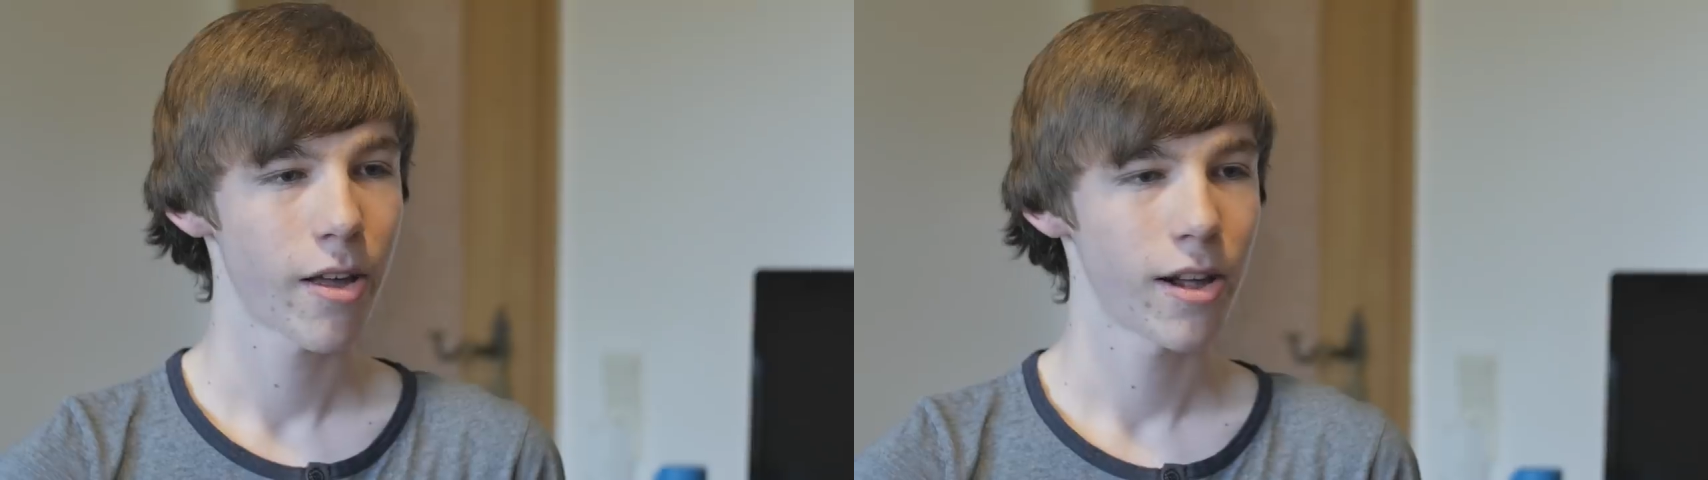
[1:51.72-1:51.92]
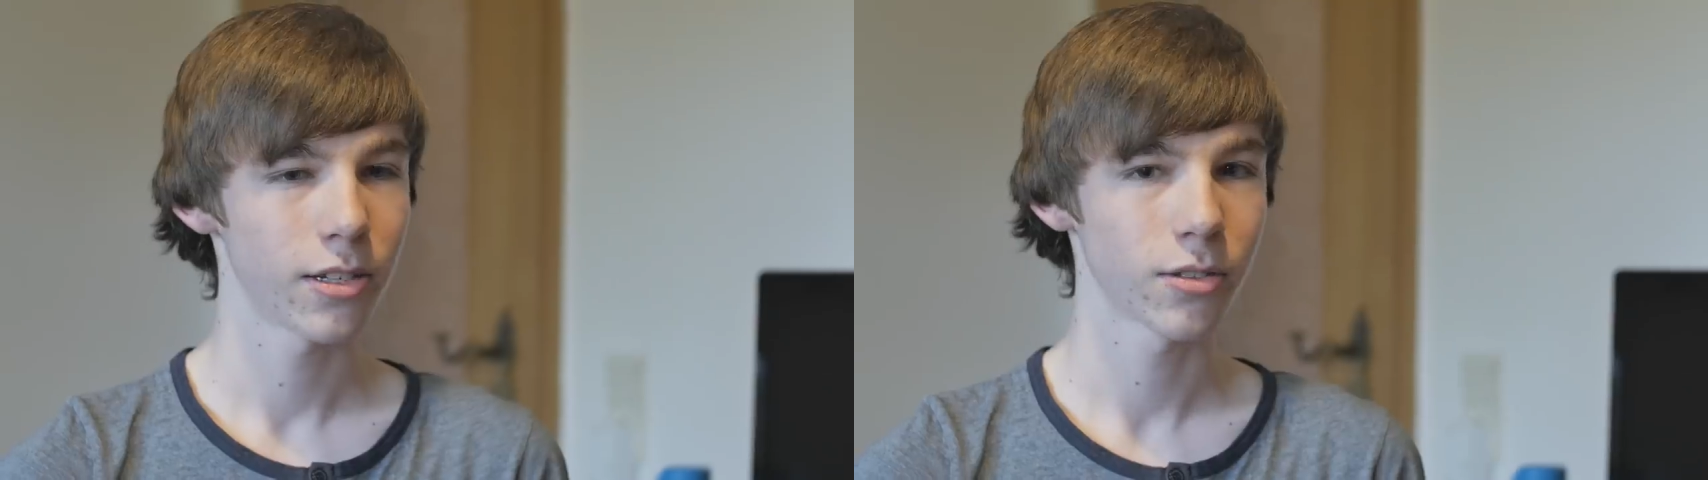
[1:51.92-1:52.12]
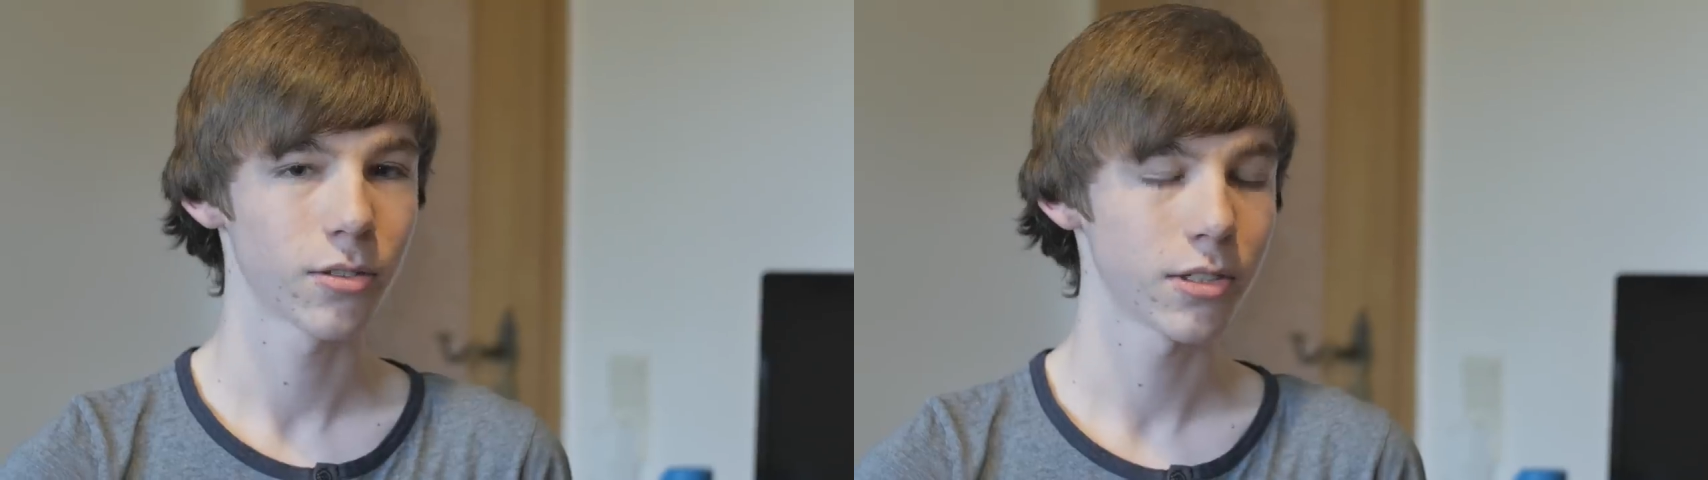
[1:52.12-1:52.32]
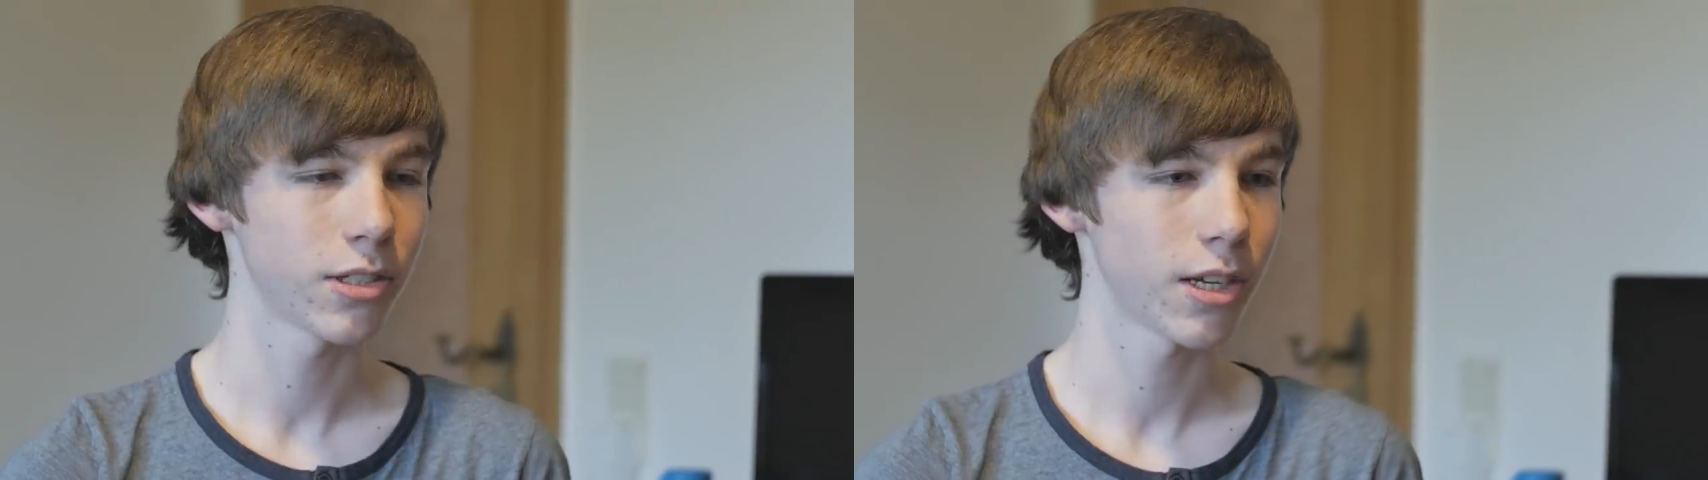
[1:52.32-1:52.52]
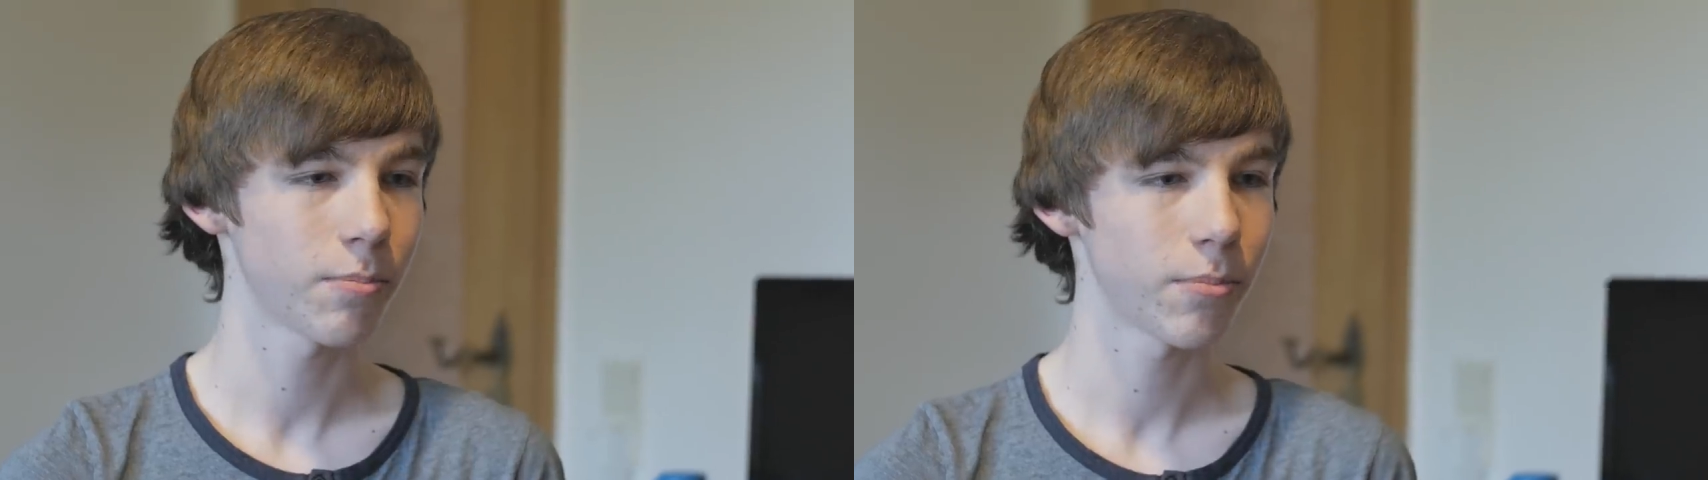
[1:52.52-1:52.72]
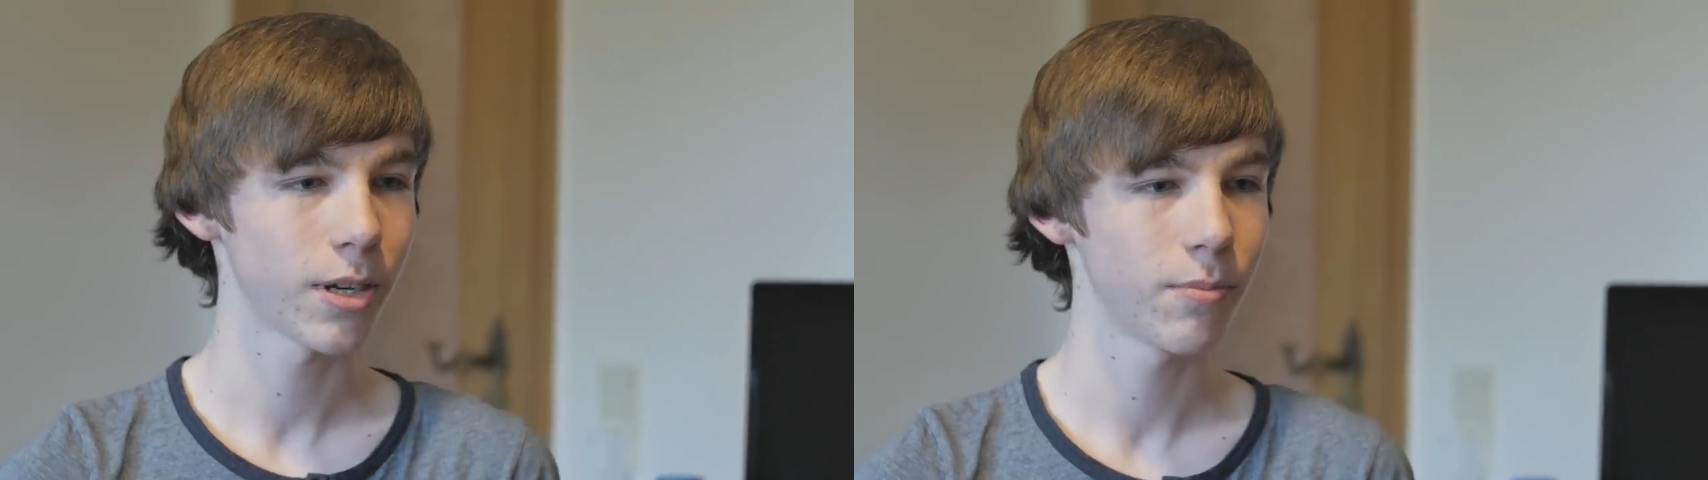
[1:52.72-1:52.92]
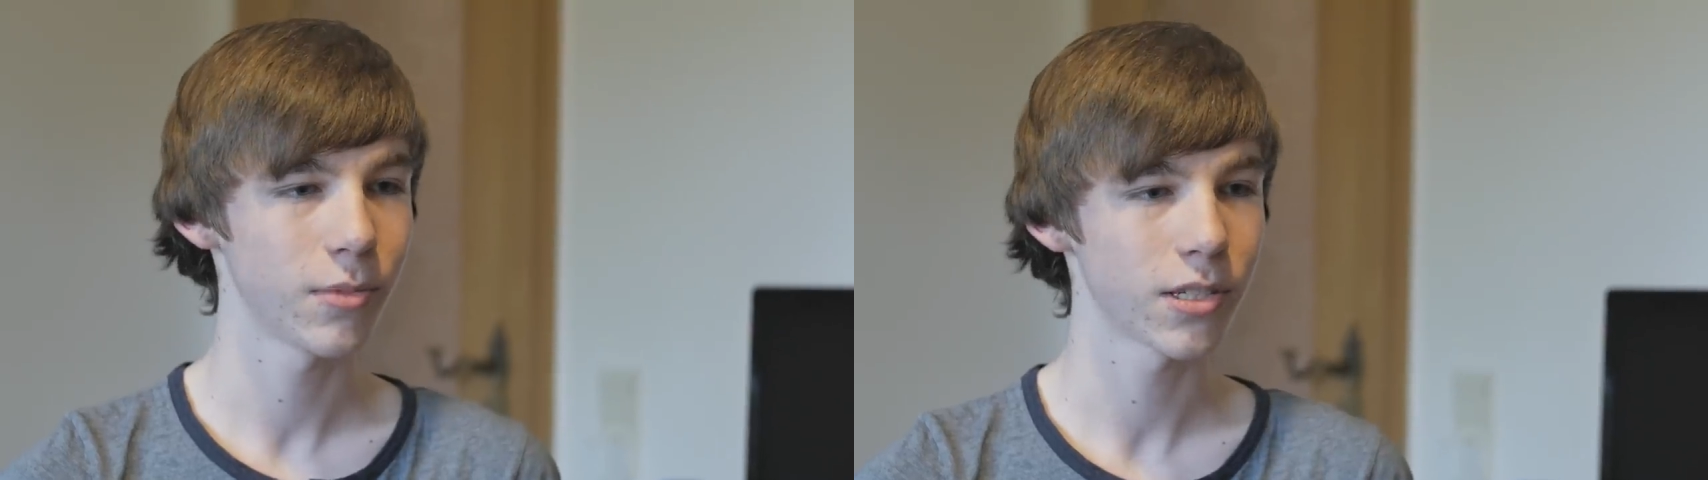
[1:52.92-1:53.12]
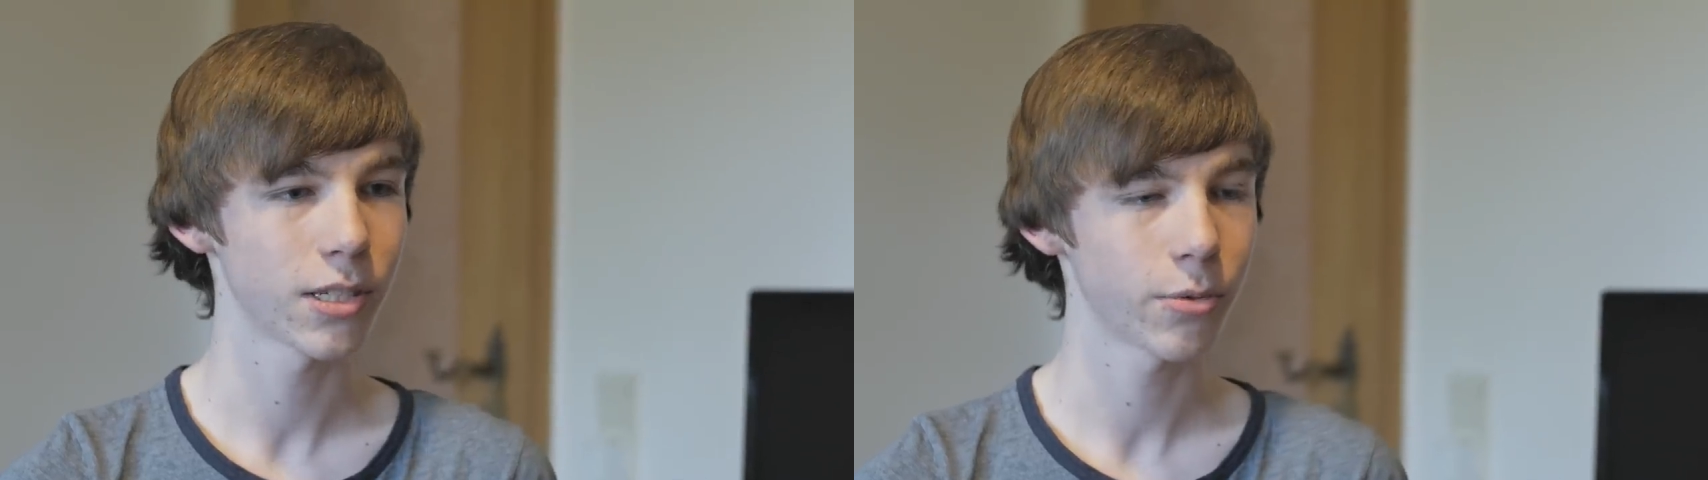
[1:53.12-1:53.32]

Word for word: Also ich habe beim Mr.